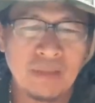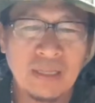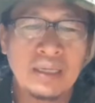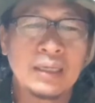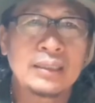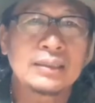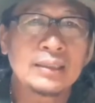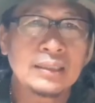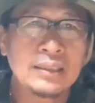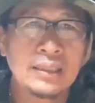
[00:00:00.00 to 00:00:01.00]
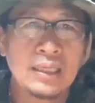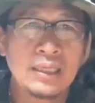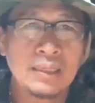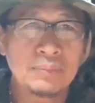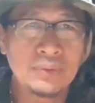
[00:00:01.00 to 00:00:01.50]
na nasindihan
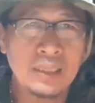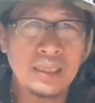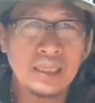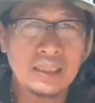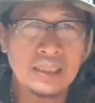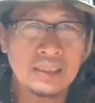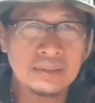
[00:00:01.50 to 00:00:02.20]
na po na natin.